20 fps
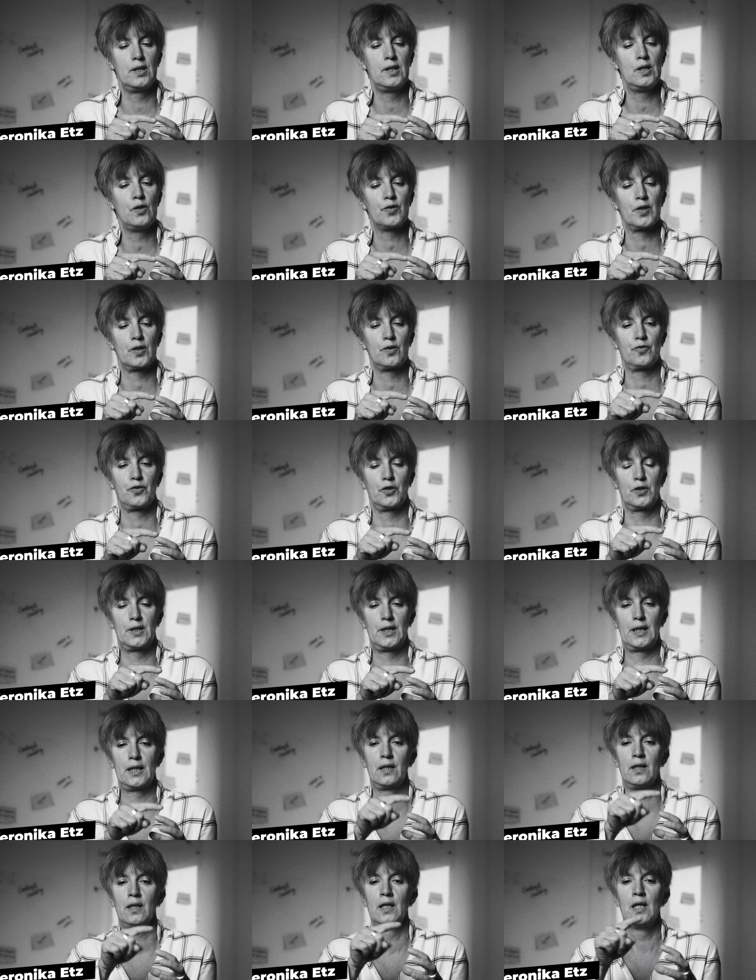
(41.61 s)
liefern von
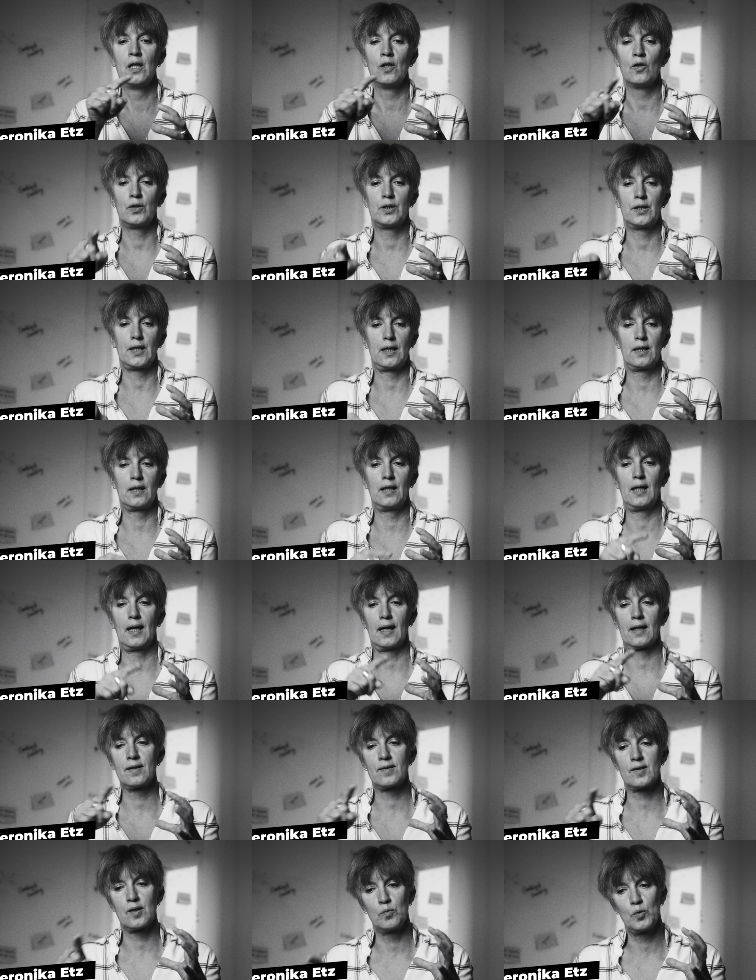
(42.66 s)
Dingen und dann
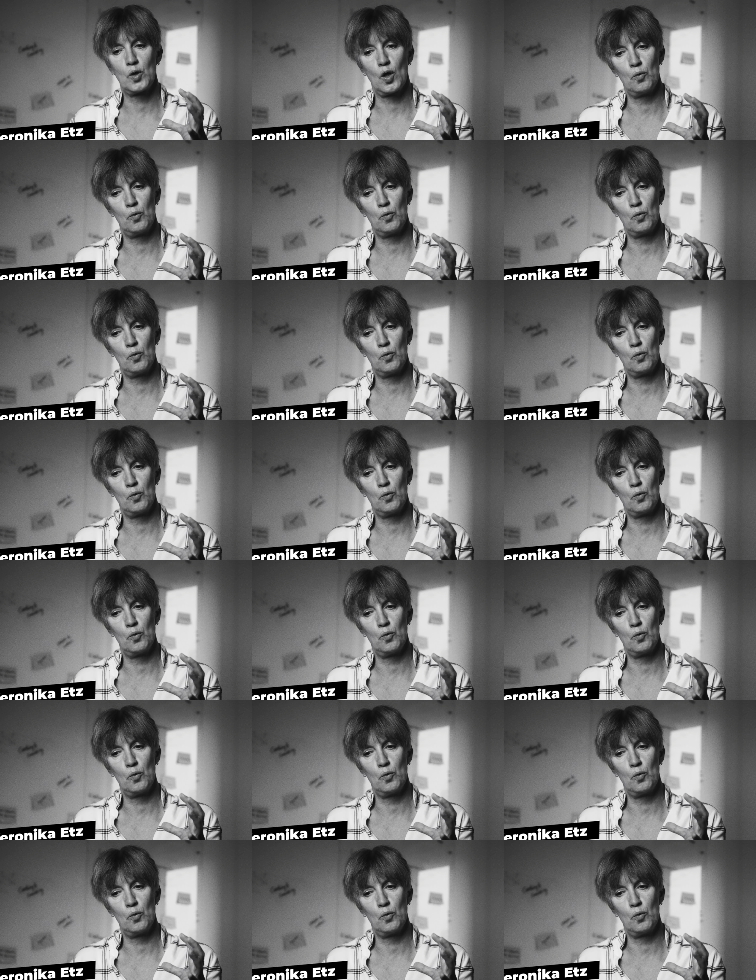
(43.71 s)
langsam